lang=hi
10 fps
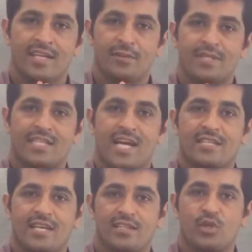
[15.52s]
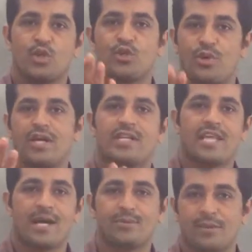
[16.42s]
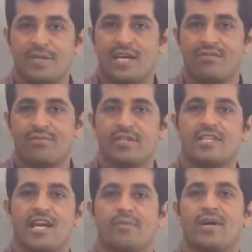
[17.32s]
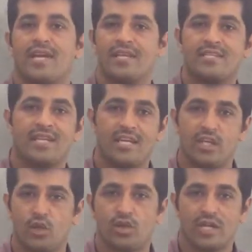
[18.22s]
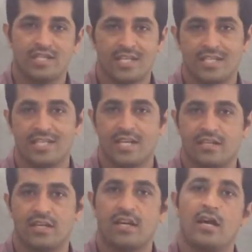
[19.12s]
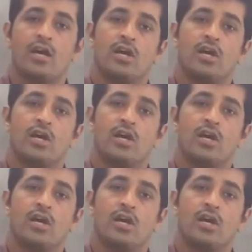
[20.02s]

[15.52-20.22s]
नमस्कार साथियों स्वागत है आप सभी का फिर से हमारे इस नई योगा सीरीज के अंदर